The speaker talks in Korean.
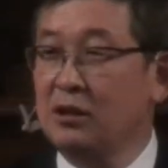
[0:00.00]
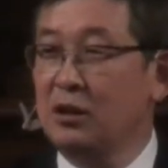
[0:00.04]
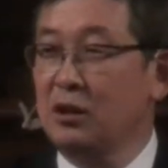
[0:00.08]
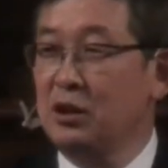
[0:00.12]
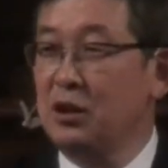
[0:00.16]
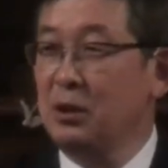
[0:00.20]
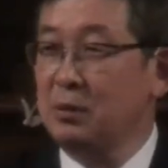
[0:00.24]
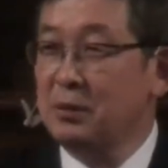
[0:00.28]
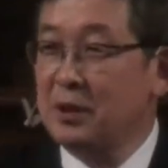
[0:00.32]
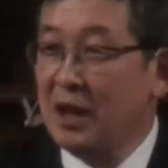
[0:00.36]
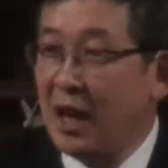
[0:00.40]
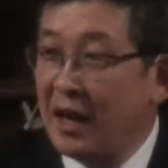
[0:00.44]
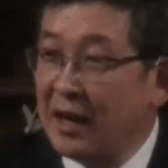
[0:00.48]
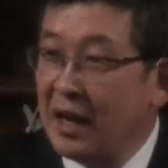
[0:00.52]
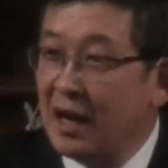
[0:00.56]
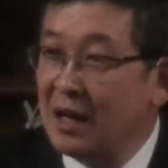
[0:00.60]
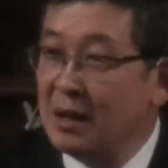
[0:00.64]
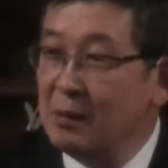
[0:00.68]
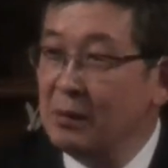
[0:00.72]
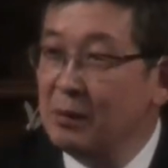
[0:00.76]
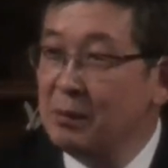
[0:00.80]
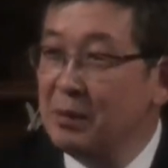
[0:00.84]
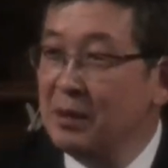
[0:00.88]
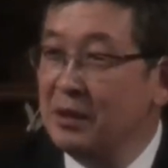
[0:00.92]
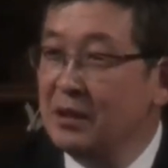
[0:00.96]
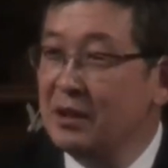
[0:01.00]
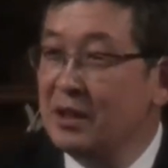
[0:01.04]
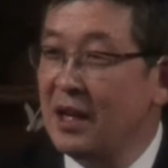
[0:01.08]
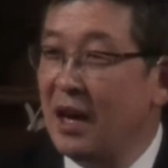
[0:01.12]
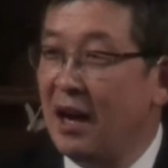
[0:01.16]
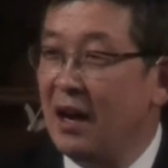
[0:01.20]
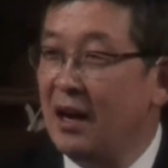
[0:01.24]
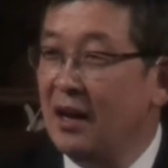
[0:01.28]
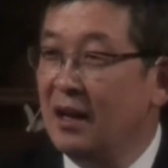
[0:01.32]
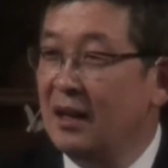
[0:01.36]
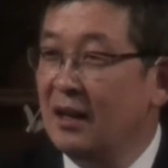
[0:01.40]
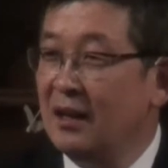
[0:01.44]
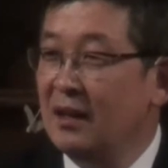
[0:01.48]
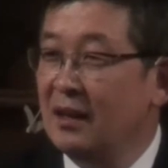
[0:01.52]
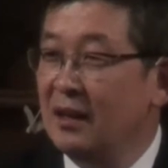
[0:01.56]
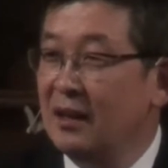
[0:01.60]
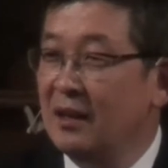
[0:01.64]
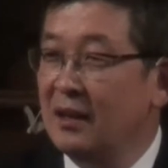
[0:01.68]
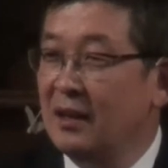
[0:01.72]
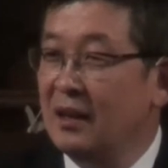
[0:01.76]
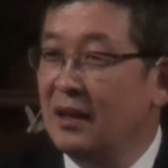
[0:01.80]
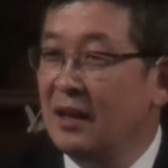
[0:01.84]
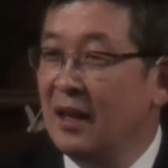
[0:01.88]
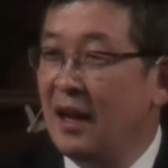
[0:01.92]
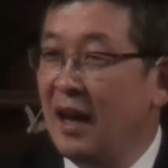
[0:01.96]
믿을 것이 없어 하나님을 믿느냐?
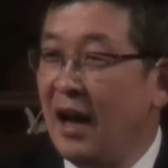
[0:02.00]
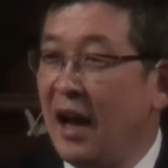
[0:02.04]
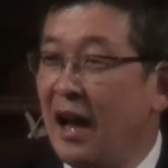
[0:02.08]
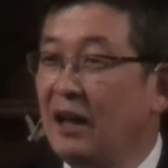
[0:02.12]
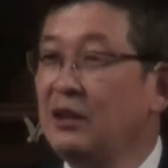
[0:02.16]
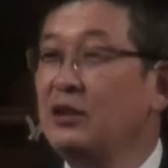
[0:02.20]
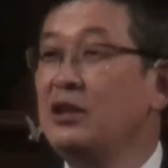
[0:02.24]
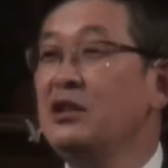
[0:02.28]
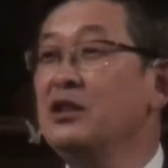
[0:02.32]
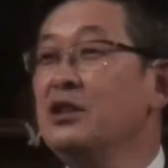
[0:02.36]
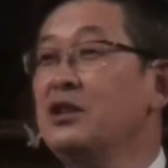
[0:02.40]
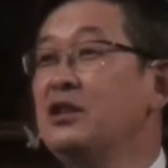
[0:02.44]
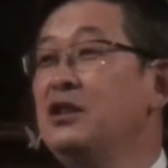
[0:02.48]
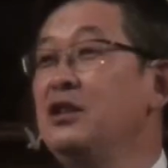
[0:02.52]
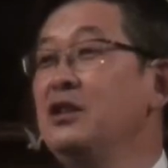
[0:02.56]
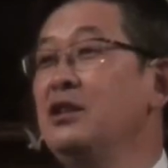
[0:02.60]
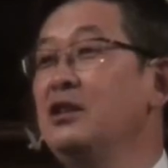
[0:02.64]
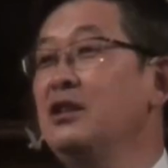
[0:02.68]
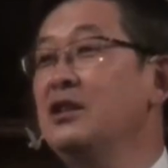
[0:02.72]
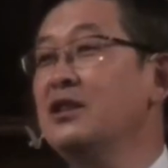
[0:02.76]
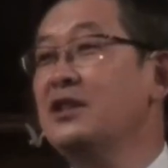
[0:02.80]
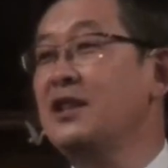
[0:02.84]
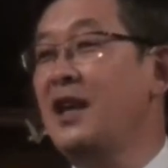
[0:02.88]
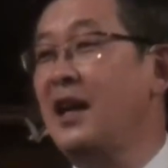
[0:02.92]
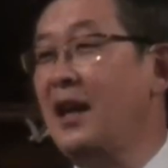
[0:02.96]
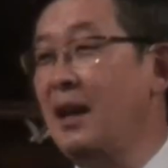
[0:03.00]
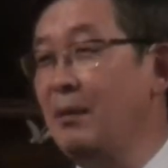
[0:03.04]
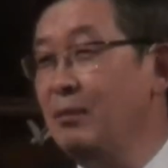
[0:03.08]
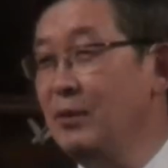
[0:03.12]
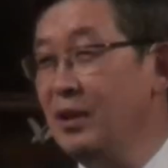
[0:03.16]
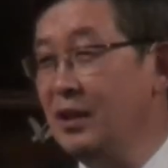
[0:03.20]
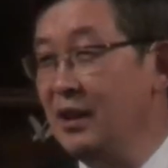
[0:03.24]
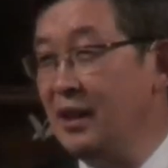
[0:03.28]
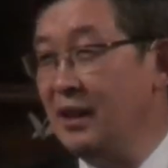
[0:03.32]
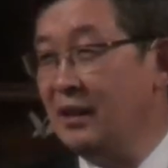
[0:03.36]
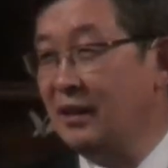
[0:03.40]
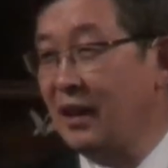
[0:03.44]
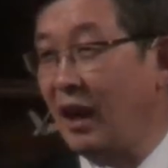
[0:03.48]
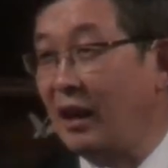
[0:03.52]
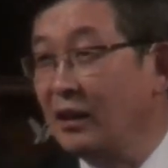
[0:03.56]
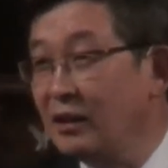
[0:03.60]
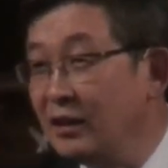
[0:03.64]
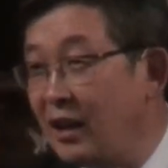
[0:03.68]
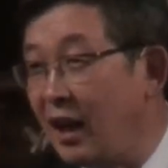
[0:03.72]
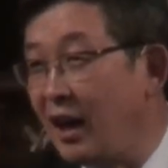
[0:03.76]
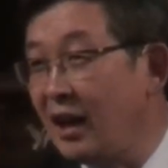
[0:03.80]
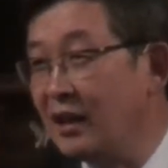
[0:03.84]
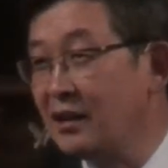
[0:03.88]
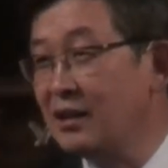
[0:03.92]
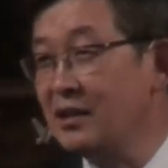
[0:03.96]
하던 그 사람들이
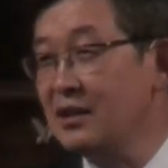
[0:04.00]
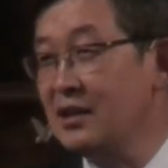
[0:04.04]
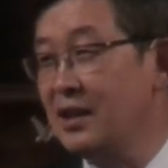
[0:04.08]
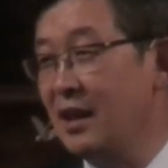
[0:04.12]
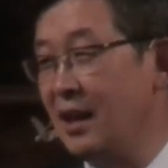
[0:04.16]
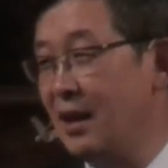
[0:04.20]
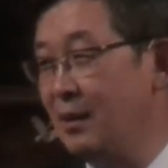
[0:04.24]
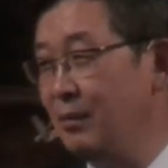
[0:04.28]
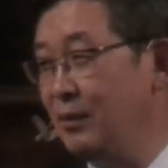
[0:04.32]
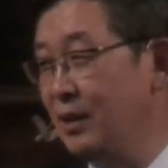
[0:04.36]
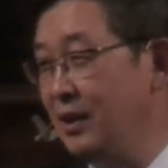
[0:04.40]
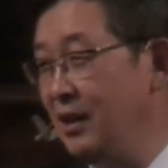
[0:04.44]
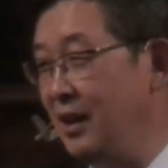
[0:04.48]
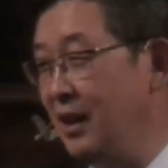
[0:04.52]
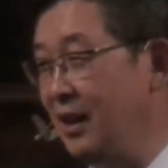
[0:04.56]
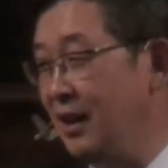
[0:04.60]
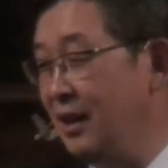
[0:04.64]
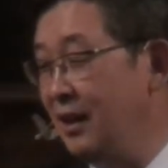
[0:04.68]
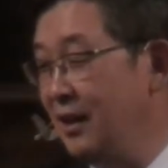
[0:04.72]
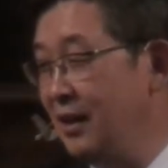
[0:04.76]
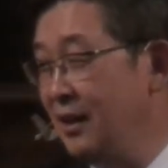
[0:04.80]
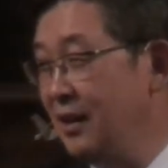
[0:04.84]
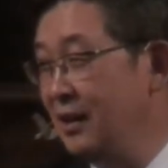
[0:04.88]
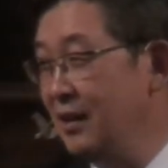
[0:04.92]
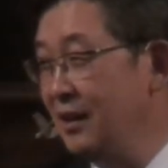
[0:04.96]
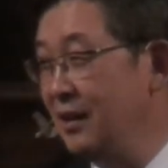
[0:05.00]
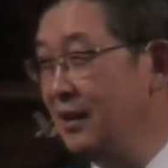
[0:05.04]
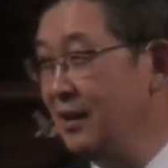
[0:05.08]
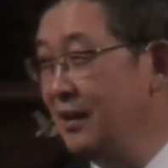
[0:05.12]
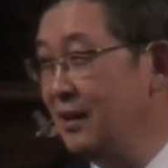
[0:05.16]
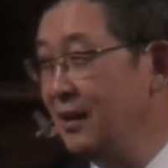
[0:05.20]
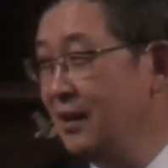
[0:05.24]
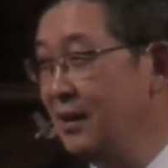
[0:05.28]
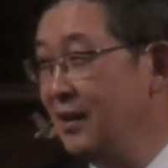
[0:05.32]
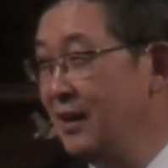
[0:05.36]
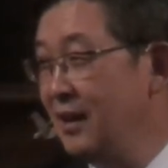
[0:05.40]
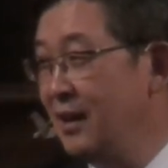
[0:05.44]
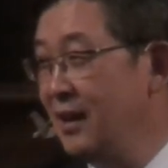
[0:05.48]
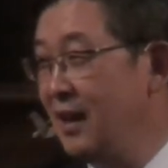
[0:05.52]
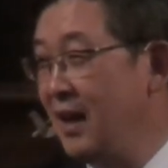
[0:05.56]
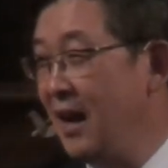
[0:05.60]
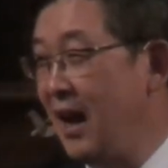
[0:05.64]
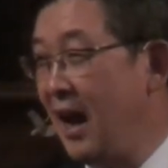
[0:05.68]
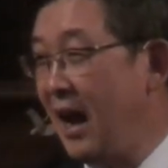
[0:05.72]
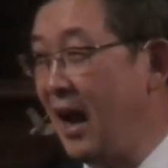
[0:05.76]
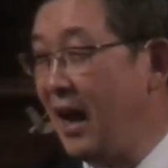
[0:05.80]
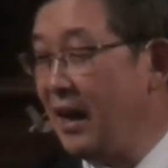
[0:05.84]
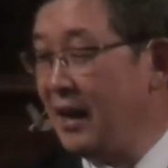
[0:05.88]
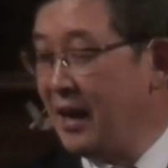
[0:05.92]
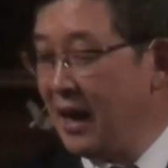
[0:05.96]
당당하던 사람들이
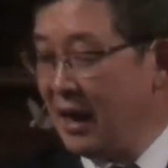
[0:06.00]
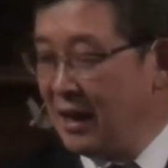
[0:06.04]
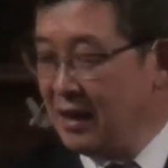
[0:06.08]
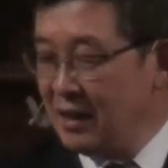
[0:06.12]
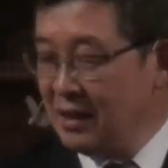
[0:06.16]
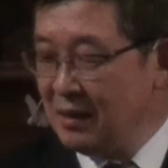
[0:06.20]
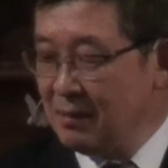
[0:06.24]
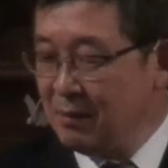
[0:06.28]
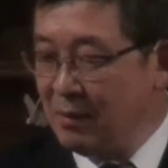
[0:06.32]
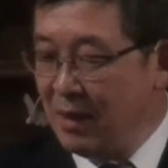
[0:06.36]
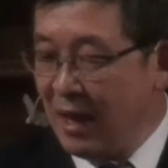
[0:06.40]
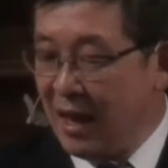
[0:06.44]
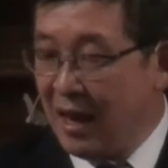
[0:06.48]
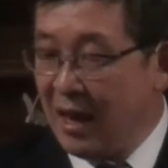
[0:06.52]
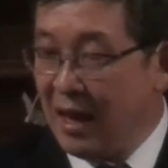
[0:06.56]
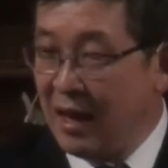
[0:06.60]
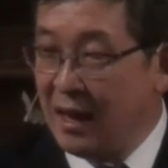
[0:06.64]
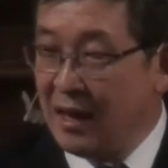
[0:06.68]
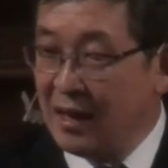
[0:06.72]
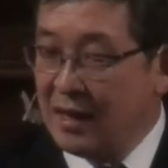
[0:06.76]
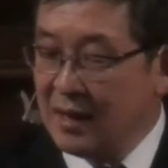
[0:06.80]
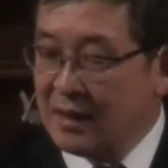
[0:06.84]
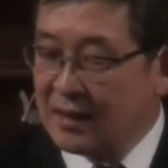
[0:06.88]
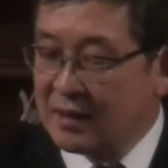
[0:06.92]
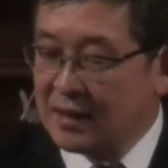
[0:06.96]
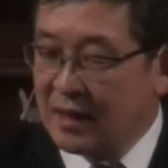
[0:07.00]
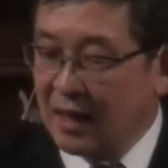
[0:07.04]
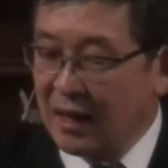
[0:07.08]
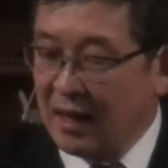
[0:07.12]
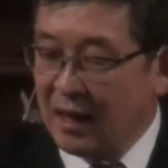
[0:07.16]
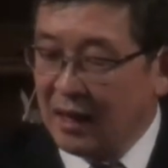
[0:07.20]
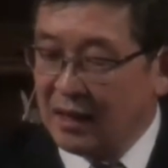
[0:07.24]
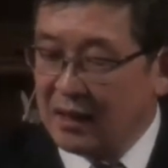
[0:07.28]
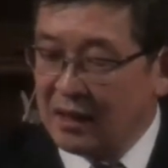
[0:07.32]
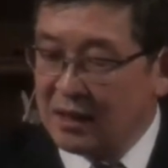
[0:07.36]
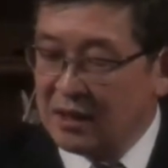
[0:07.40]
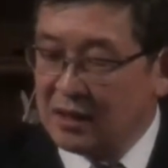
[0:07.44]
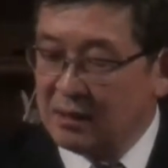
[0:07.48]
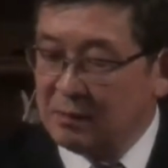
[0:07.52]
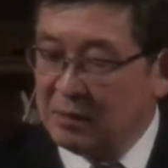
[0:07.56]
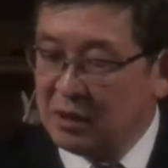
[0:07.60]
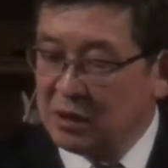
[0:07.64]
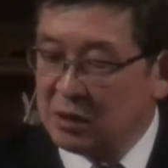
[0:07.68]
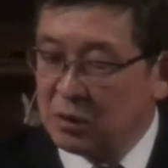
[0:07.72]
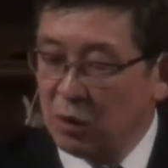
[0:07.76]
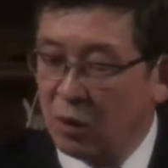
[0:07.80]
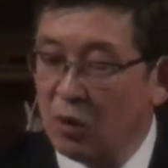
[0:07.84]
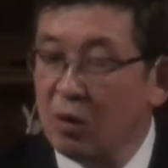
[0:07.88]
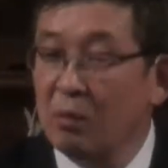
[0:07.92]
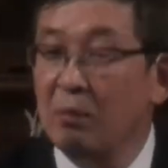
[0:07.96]
하나님의
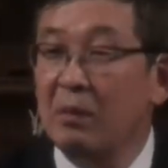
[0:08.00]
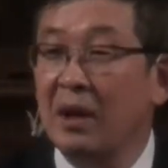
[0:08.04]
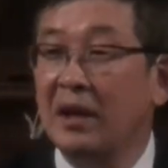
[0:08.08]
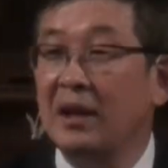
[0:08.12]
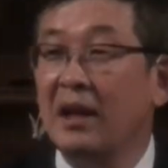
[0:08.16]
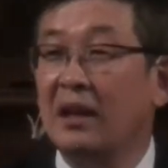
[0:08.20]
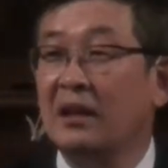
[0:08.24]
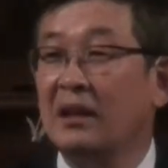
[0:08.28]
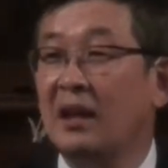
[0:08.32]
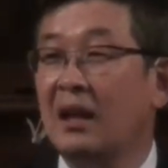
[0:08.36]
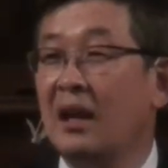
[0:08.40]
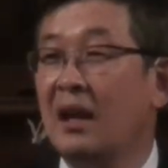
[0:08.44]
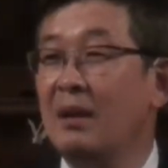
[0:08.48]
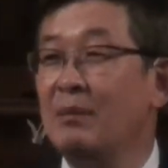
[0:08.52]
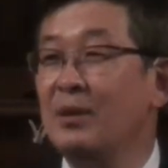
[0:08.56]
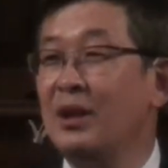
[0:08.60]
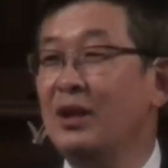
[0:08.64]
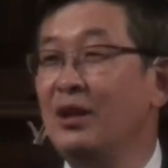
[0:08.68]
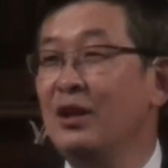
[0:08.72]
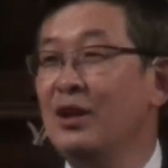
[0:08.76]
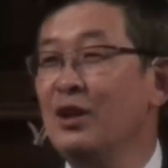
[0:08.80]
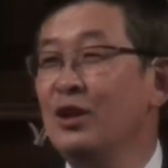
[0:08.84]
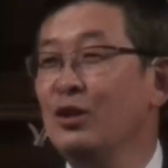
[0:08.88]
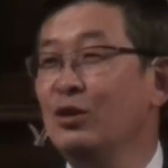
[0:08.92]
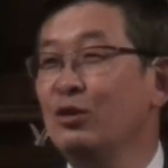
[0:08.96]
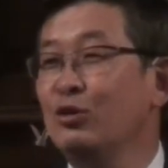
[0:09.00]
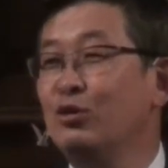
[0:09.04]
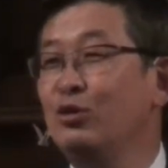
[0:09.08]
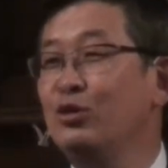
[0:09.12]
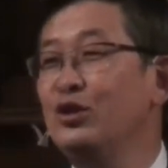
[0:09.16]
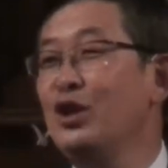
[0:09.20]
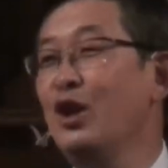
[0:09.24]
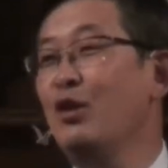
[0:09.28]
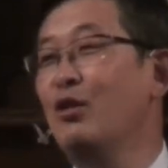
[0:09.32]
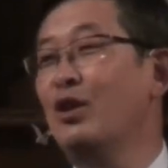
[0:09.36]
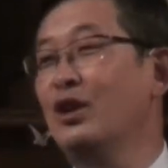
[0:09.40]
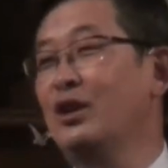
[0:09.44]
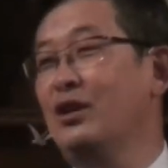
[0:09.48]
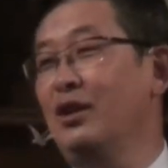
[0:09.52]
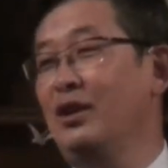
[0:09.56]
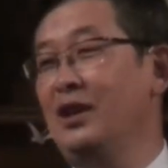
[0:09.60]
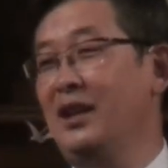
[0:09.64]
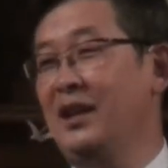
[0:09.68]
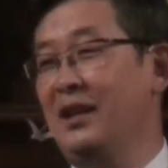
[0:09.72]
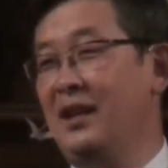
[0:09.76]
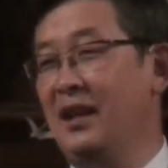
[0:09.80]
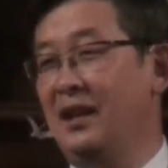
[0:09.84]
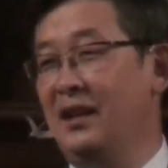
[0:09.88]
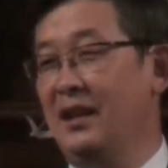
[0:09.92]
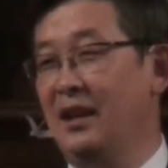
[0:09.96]
살아계심이 조금만 나타나면
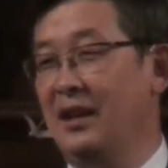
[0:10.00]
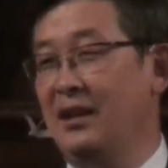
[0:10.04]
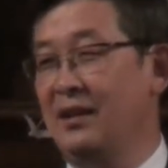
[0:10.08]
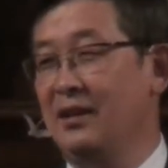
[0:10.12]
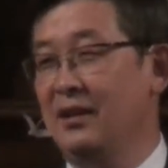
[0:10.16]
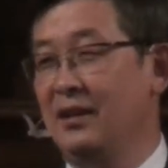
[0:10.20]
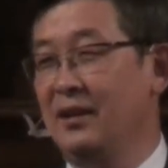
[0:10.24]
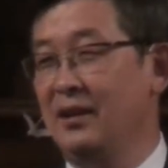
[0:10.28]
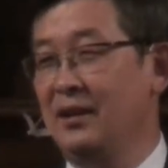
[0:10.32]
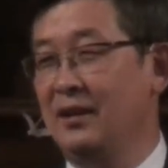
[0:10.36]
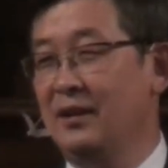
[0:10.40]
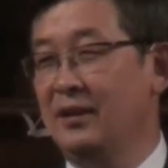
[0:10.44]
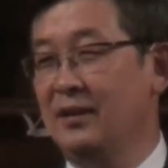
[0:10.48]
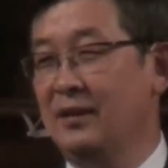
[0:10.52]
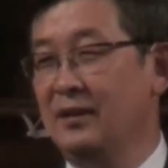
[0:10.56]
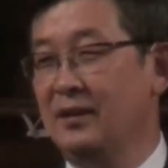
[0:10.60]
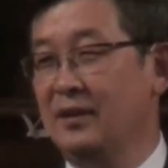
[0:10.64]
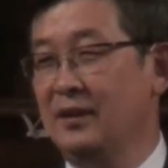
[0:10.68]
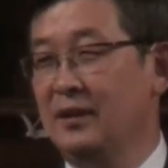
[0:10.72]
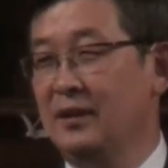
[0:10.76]
두려워 떨게 된다는